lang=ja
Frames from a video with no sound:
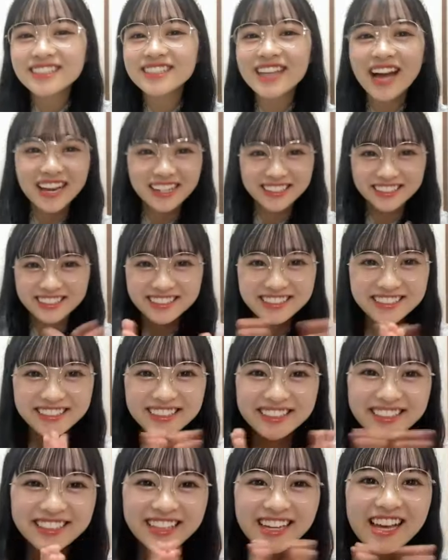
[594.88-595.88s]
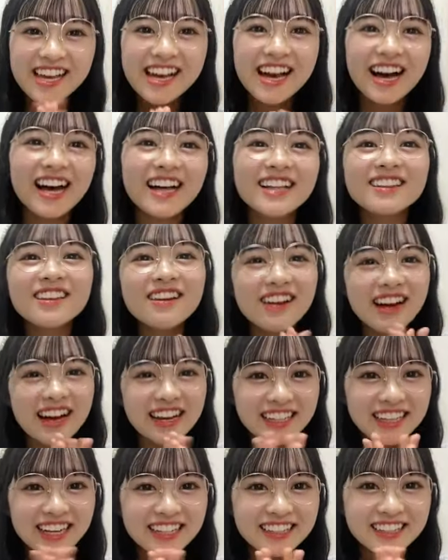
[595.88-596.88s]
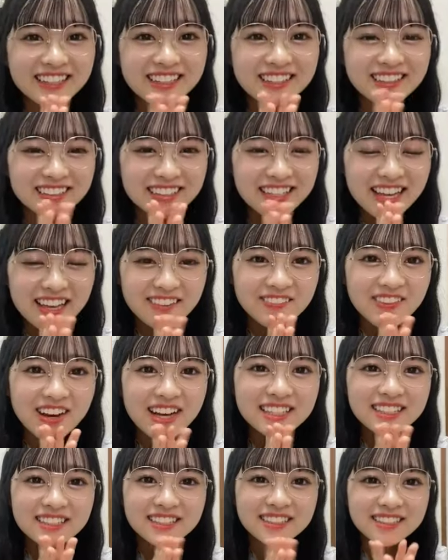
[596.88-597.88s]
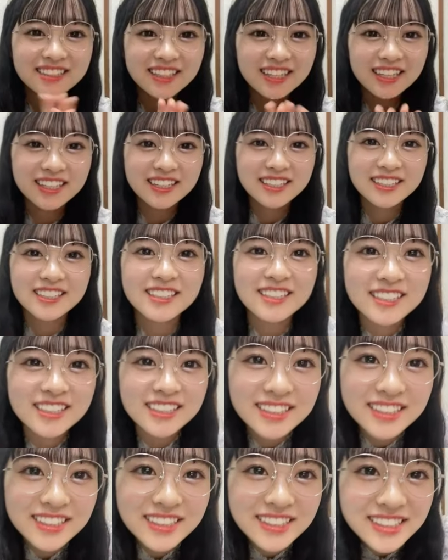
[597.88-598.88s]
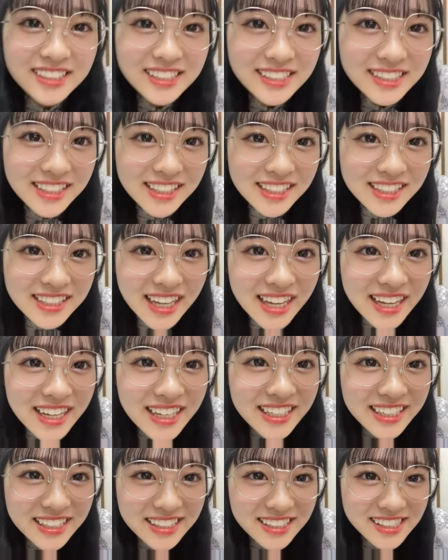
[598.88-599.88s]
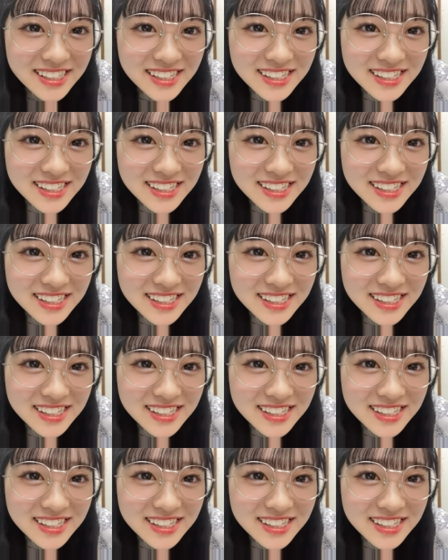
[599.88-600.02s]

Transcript: さん。ハート、ありがとうございます。痛い